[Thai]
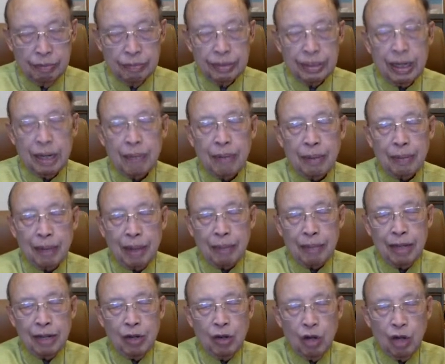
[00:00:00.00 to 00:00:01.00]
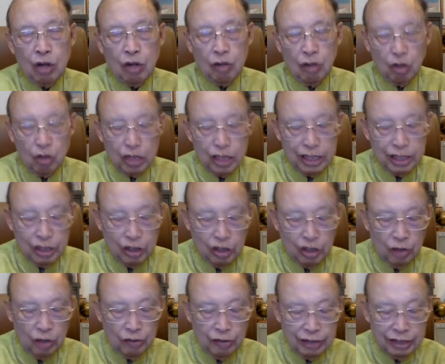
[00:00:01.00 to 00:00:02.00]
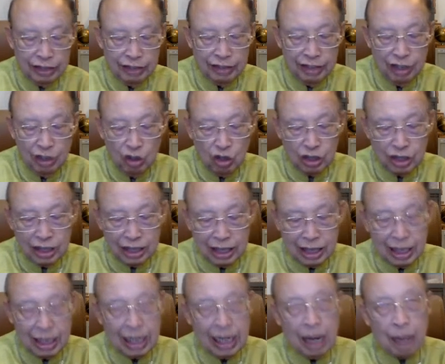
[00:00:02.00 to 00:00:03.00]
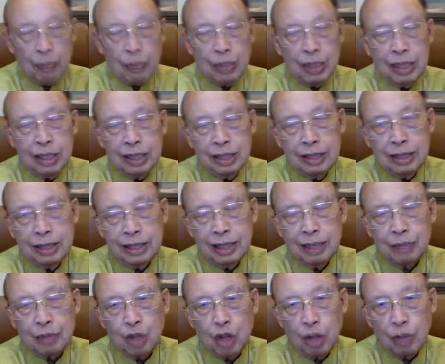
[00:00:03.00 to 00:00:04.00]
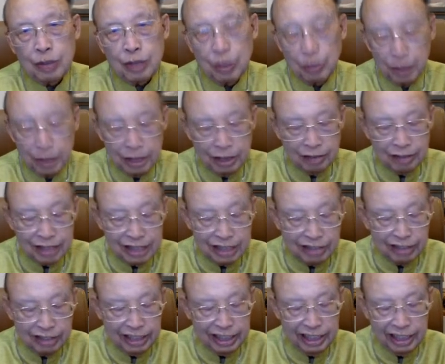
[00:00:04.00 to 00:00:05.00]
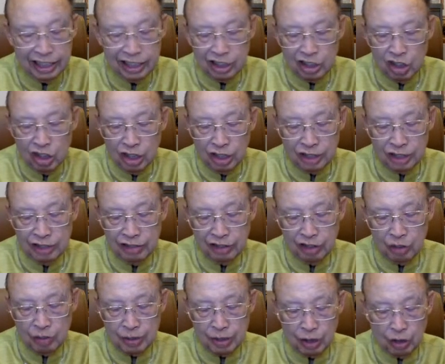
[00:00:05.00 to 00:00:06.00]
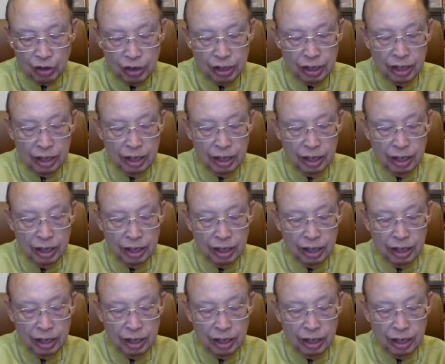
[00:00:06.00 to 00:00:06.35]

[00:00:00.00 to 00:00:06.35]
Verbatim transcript: จากบาปกรรมแล้วเขาก็บอกกินนี่เนาะ ว่าชีวิตเขาก็กลับคืนเสื่อมต่อกับเจ้าเพื่อนเอิญว่าชีวิตนิรันดรชีวิตของพระเจ้าเนี่ย